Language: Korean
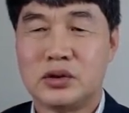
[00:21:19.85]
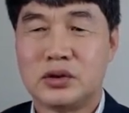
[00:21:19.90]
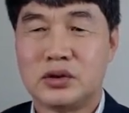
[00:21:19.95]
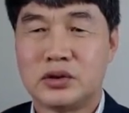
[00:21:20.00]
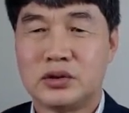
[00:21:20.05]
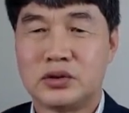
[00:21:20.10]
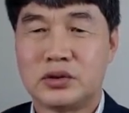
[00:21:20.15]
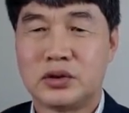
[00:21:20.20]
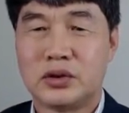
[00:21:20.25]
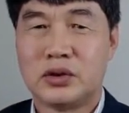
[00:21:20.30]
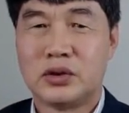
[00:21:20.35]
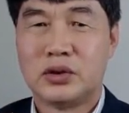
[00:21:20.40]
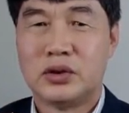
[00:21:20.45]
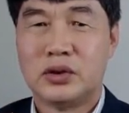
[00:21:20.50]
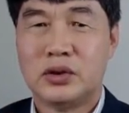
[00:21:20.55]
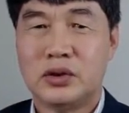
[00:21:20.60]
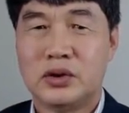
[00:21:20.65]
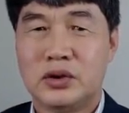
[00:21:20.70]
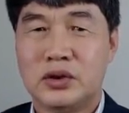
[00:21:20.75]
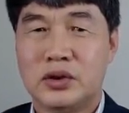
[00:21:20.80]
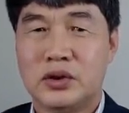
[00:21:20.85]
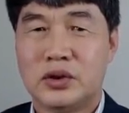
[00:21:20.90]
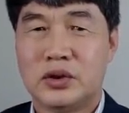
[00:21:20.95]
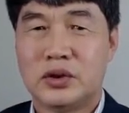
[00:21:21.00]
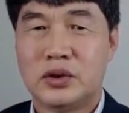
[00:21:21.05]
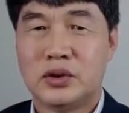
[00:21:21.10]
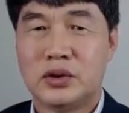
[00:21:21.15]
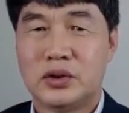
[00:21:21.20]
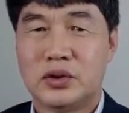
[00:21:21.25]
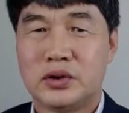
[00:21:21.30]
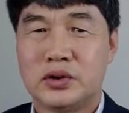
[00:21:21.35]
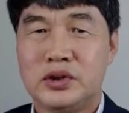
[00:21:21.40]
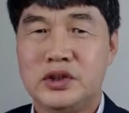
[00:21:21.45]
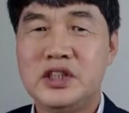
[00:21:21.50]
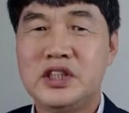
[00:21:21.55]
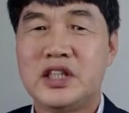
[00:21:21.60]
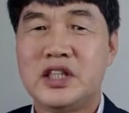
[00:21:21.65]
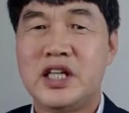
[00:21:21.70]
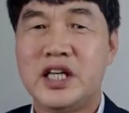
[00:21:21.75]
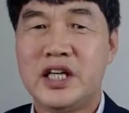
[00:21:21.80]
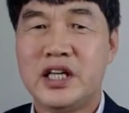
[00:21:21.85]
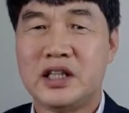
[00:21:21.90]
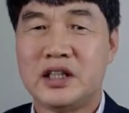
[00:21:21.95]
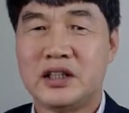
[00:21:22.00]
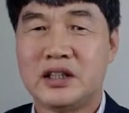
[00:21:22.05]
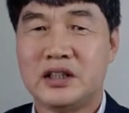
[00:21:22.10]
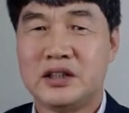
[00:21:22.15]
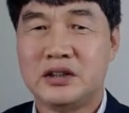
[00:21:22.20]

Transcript: 그죠? 어, 이게